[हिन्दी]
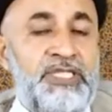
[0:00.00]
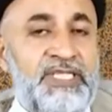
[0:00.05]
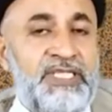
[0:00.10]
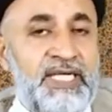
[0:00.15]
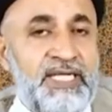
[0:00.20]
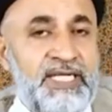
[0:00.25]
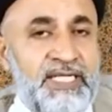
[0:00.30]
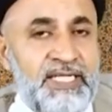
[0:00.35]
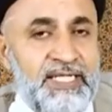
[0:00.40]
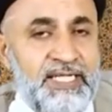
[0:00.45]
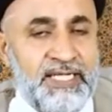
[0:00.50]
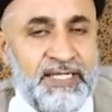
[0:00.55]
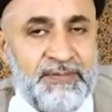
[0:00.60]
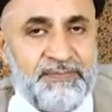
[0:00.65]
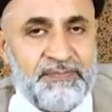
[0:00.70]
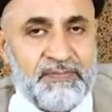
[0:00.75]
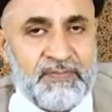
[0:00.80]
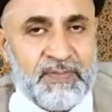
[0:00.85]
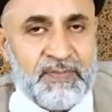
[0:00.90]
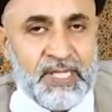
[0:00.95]
मुत्तकी है
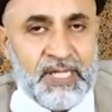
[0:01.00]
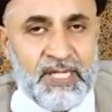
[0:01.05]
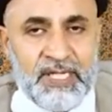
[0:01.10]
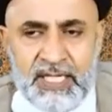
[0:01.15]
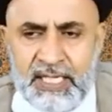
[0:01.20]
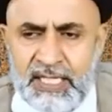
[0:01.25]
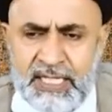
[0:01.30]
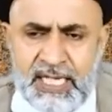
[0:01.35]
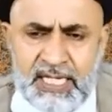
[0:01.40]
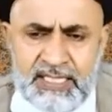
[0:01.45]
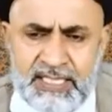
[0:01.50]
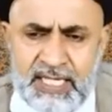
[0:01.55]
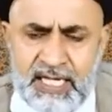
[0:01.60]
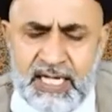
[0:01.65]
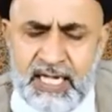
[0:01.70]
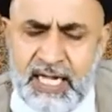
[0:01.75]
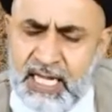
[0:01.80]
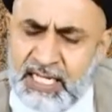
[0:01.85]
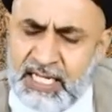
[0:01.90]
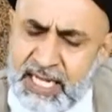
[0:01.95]

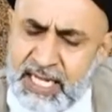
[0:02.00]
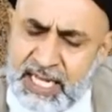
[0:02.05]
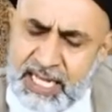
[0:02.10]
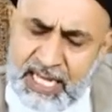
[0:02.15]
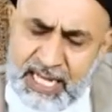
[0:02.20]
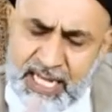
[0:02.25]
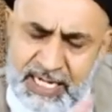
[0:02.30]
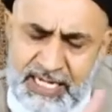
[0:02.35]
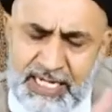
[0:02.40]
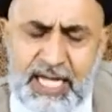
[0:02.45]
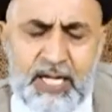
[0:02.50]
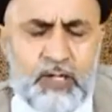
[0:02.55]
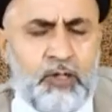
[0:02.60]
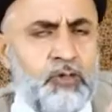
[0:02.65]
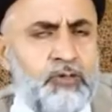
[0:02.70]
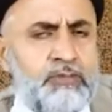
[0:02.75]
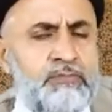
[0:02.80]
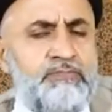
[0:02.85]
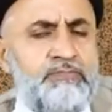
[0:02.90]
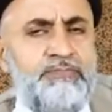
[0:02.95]
लिहाजा अल्लाह
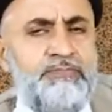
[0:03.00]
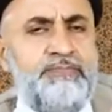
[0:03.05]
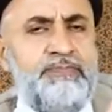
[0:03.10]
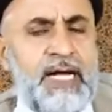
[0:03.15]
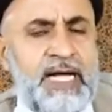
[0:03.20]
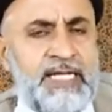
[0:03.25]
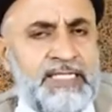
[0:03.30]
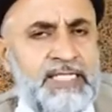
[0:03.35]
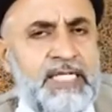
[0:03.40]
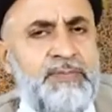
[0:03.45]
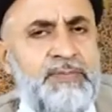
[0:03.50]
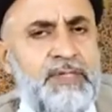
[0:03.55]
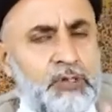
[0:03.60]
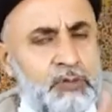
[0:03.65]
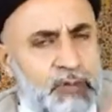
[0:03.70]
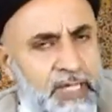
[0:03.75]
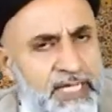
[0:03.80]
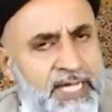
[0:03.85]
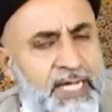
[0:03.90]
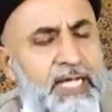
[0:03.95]
को असल में
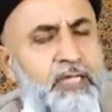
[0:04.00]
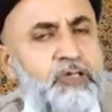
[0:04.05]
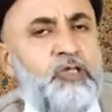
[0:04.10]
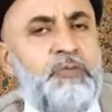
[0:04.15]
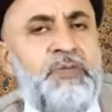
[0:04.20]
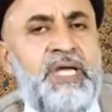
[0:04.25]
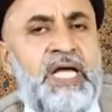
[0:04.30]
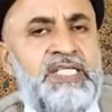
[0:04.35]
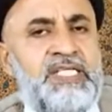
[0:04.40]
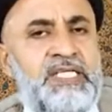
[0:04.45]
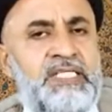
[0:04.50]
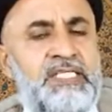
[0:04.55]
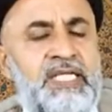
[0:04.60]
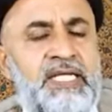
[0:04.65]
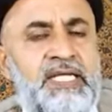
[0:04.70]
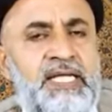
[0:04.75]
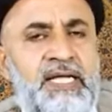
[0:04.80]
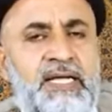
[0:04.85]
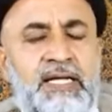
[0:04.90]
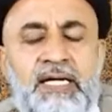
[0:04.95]
तो अल्लाह ने तुम्हें अजर
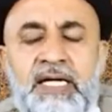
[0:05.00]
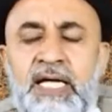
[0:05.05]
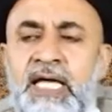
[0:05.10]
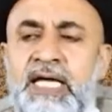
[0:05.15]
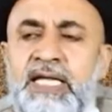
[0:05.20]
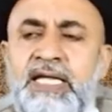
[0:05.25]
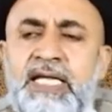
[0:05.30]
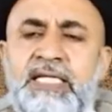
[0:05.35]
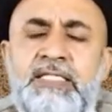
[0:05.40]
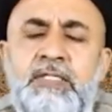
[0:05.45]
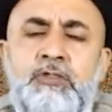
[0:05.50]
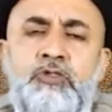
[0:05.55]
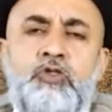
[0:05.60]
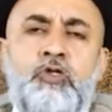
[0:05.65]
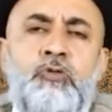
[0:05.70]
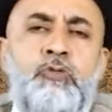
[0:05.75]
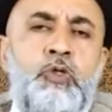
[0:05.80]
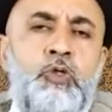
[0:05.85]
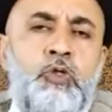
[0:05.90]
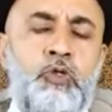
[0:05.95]
देना है ना लिहाजा
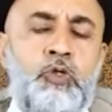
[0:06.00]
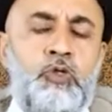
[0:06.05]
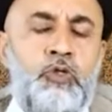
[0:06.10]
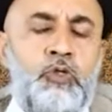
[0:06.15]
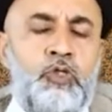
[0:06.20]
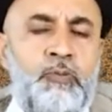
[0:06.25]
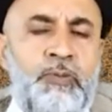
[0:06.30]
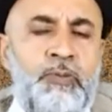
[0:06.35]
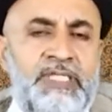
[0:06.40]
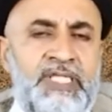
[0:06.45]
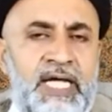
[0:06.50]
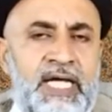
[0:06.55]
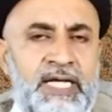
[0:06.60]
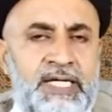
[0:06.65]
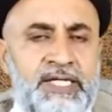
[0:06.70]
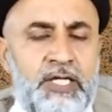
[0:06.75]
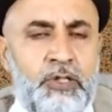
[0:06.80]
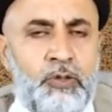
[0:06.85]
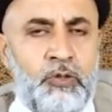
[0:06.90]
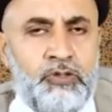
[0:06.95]
तुम लोगों को
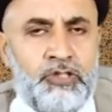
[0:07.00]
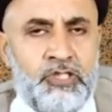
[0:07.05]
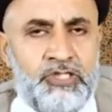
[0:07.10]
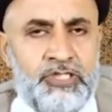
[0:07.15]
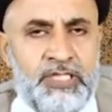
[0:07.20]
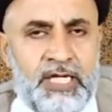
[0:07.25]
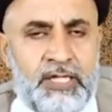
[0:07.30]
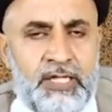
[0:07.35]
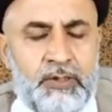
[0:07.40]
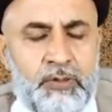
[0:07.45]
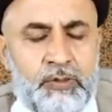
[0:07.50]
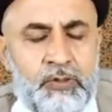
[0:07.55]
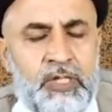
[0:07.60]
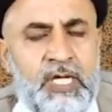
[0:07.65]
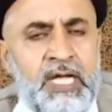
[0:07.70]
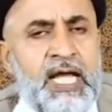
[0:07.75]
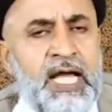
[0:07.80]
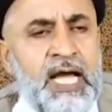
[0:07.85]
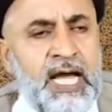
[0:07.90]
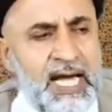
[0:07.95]
बताने की कोशिश ना करो
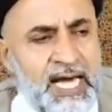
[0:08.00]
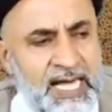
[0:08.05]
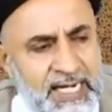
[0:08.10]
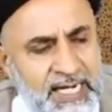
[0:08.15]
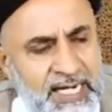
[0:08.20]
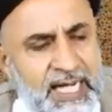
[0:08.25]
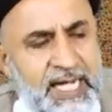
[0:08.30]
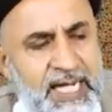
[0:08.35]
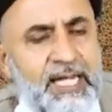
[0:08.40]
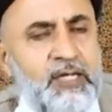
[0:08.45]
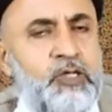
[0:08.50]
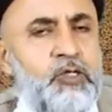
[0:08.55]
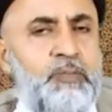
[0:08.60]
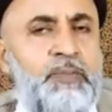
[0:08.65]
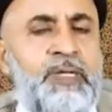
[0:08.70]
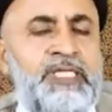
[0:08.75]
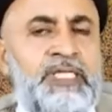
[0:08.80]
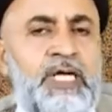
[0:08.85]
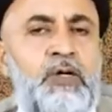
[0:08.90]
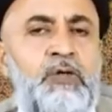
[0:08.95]
अल्लाह को
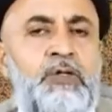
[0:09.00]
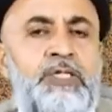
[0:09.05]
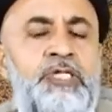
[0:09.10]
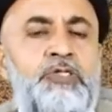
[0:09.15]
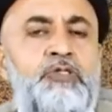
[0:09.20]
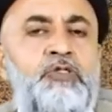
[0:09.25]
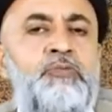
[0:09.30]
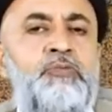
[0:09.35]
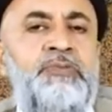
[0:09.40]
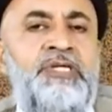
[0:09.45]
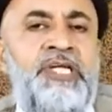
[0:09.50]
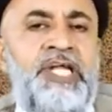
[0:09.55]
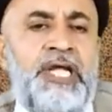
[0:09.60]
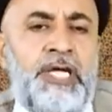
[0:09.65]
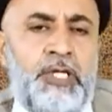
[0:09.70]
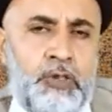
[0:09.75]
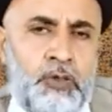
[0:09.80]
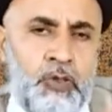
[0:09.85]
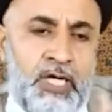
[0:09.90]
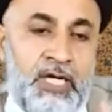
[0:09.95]
बताओ कि तुम
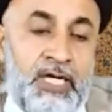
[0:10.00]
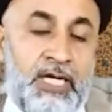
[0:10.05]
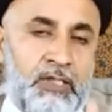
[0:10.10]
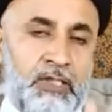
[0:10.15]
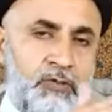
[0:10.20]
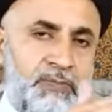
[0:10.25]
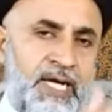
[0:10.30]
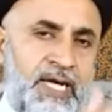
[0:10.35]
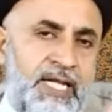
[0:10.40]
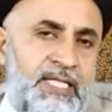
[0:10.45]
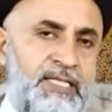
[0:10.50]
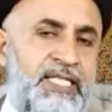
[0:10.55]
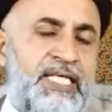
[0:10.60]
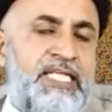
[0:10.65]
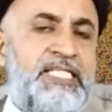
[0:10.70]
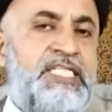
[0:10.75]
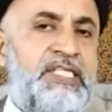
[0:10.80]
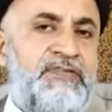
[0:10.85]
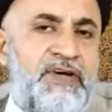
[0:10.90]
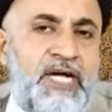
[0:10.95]
नेक हो और अल्लाह तुम्हारे
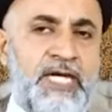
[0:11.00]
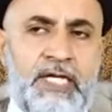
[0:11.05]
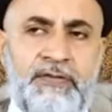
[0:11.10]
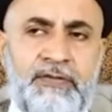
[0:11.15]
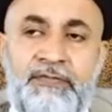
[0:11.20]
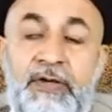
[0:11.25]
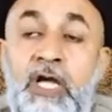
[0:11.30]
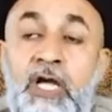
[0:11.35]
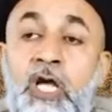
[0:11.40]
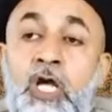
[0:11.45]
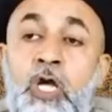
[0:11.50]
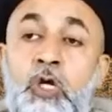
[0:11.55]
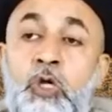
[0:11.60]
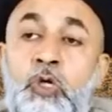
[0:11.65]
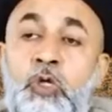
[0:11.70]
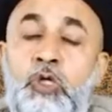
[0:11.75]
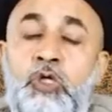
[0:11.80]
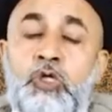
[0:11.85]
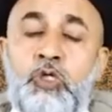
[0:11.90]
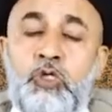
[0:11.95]
दिल से वाकिफ
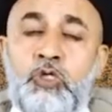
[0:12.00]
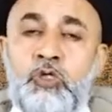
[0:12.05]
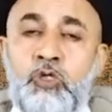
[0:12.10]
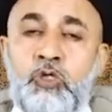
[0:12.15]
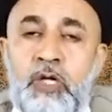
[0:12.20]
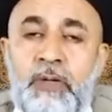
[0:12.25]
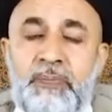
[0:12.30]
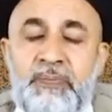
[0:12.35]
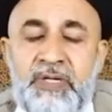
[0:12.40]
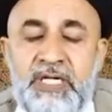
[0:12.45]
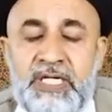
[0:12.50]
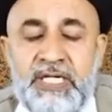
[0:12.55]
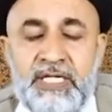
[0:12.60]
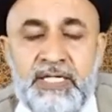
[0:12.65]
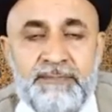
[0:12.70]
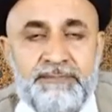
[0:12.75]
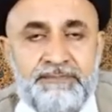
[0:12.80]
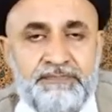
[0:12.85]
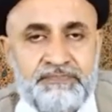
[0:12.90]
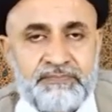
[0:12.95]
लोगों को
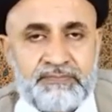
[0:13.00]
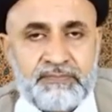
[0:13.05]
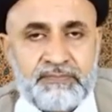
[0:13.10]
अपनी